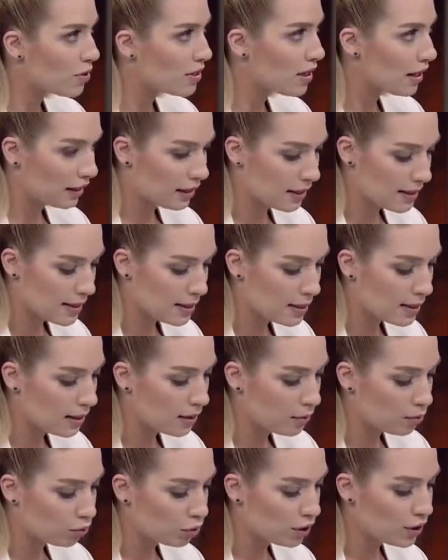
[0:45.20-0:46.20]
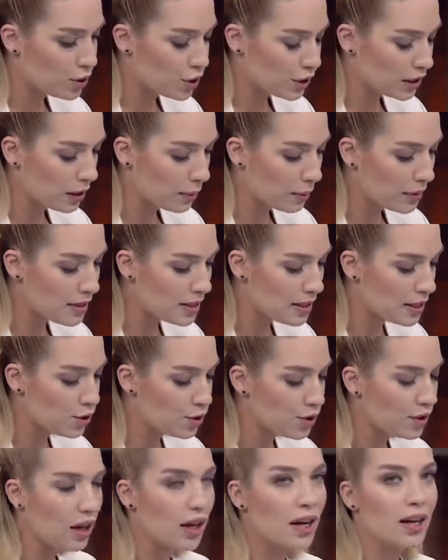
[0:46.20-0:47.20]
Özellikle size de bunu açıklamanız
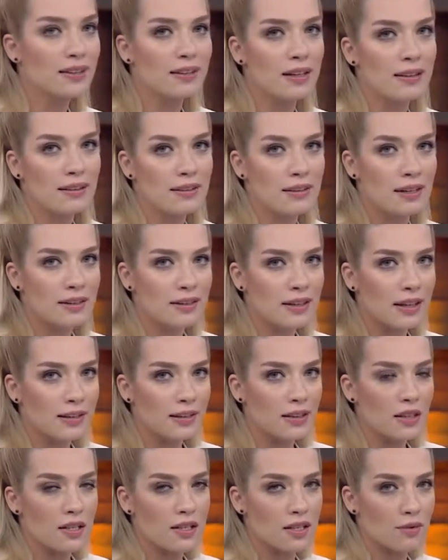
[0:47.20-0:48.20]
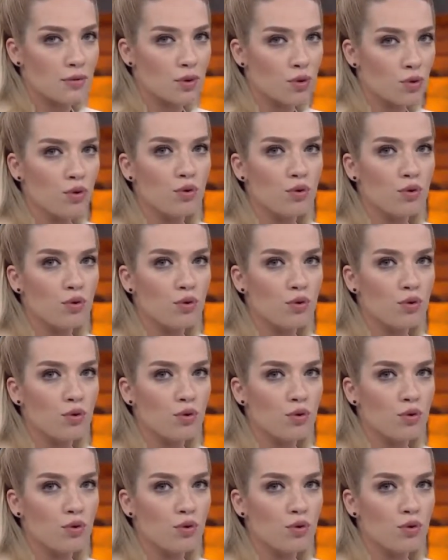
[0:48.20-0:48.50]
için hayat dediğin etiketine yazılmış.